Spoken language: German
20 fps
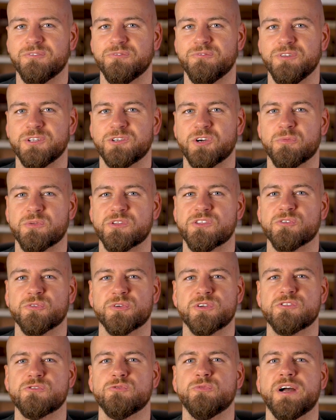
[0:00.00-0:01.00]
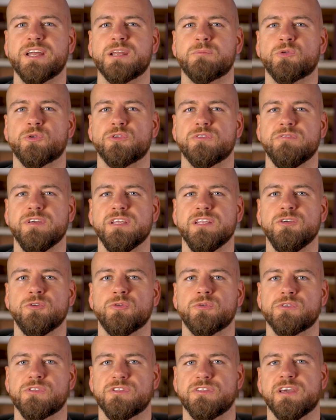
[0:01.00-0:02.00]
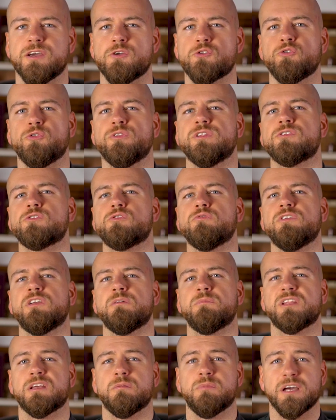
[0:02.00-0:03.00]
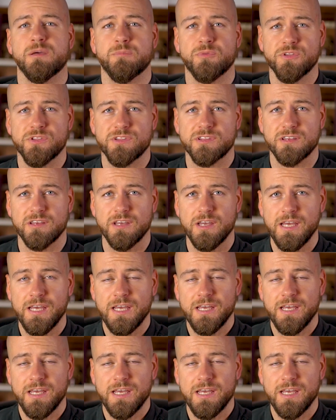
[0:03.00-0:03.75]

Willkommen zurück zu einem neuen Video. Sehr schön, dass du wieder mit dabei bist.